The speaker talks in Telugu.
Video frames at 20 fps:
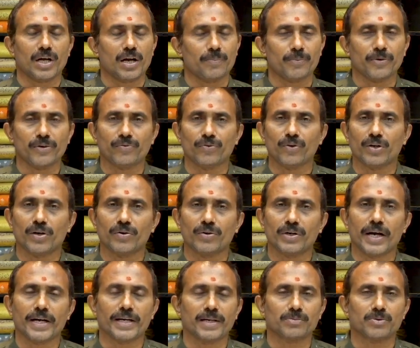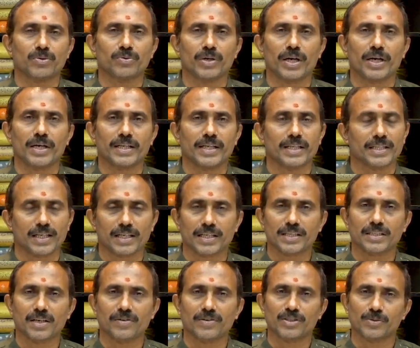చాలా బ్యూటిఫుల్గా ఉండే ఐటమ్స్ ఉంటాయండి
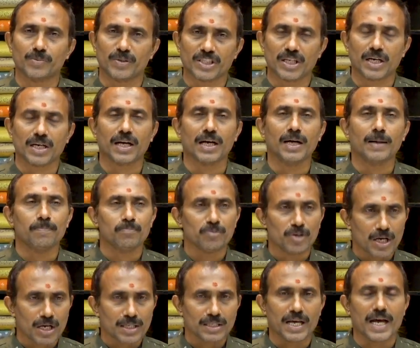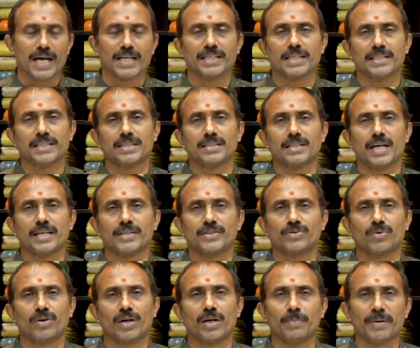గీతాకృష్ణ వారు స్పెషల్గా తయారు చేసిన
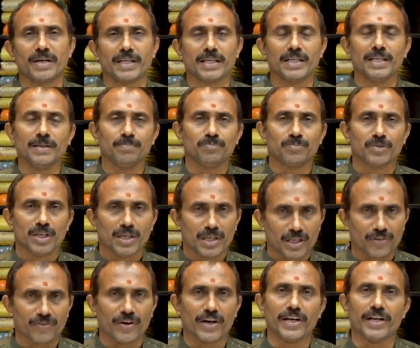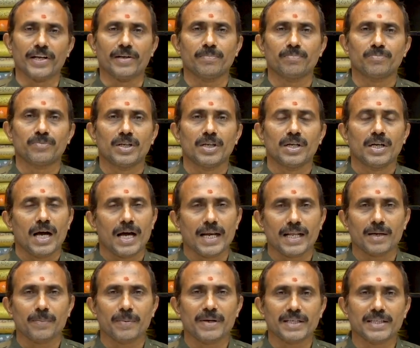శారీస్ కూడా మనకి ఇవన్నీ
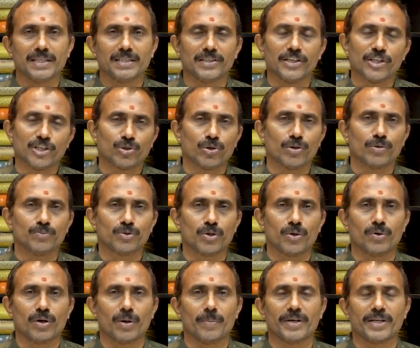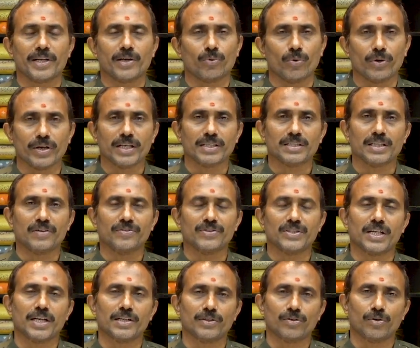అలాగే మనకి త్రీ షోరూమ్స్లో కూడా మనకి కొరియర్
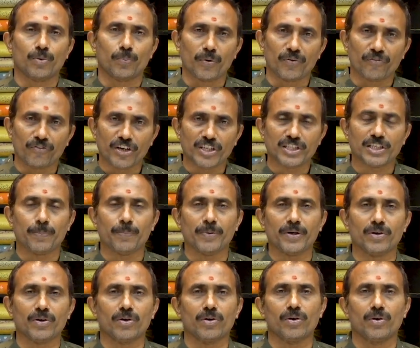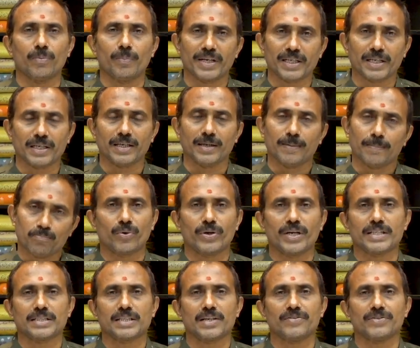సర్వీస్ అనేది కూడా ఇప్పుడు ఫ్రీ షిప్పింగ్లో మనకి
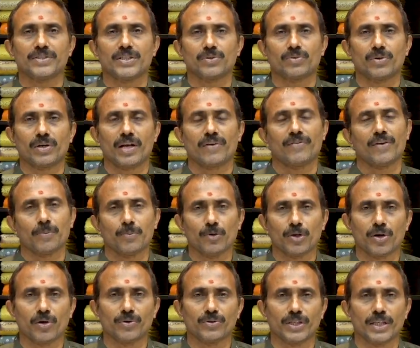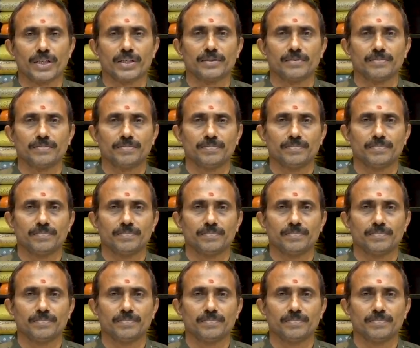కొరియర్ సర్వీస్ కూడా అవైలబుల్గా ఉందండి